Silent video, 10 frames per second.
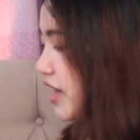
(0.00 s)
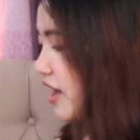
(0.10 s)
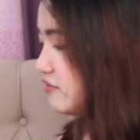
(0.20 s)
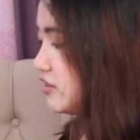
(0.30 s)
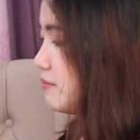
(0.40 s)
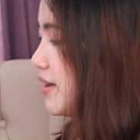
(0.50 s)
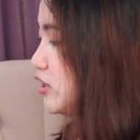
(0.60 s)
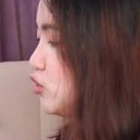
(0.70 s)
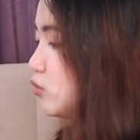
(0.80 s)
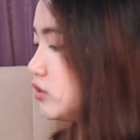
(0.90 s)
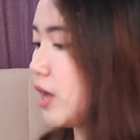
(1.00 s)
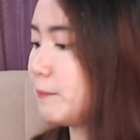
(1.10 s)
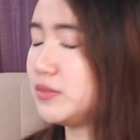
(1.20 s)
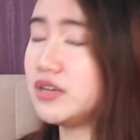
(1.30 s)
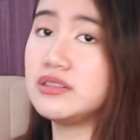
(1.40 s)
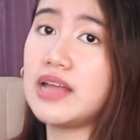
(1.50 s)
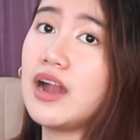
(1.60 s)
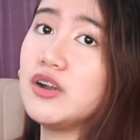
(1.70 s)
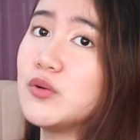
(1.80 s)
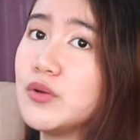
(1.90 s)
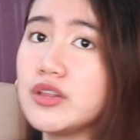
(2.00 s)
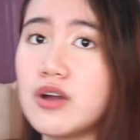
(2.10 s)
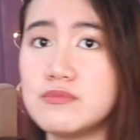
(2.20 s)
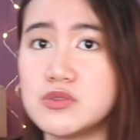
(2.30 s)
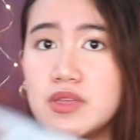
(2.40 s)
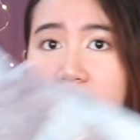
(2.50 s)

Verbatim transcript: have naman yung top ng taro. It comes with